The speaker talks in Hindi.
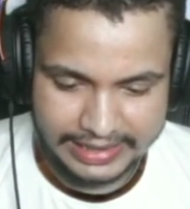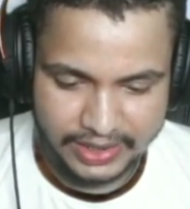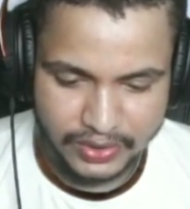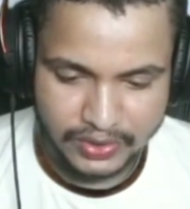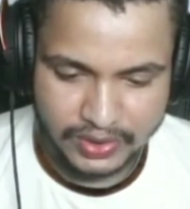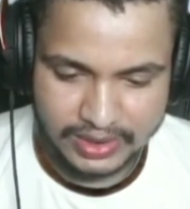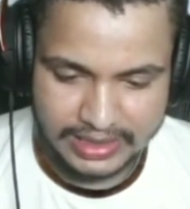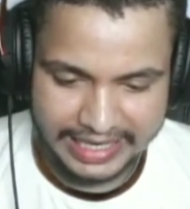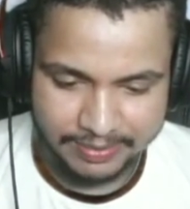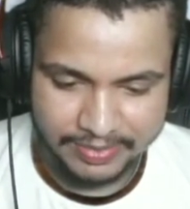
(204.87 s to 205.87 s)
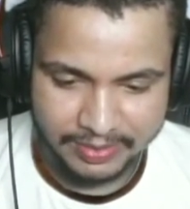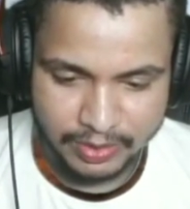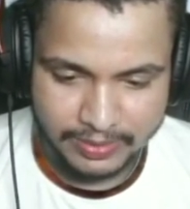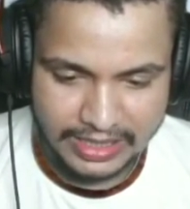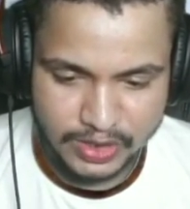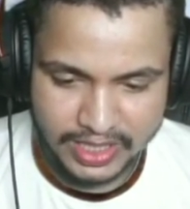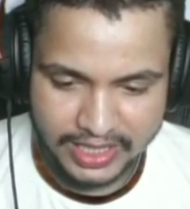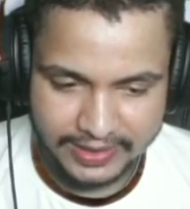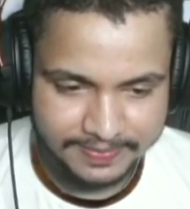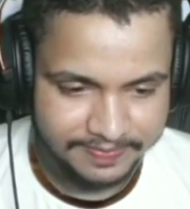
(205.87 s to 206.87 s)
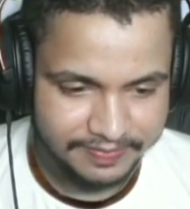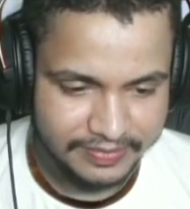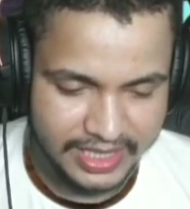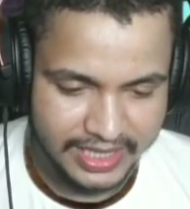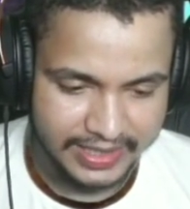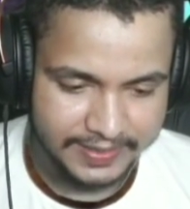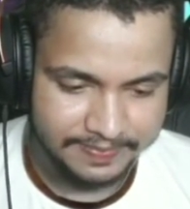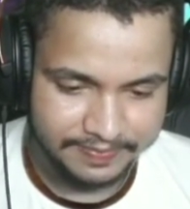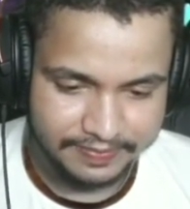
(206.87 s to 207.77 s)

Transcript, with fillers: गाइस देखो कार अपने आप को मिल चुकी है ठीक है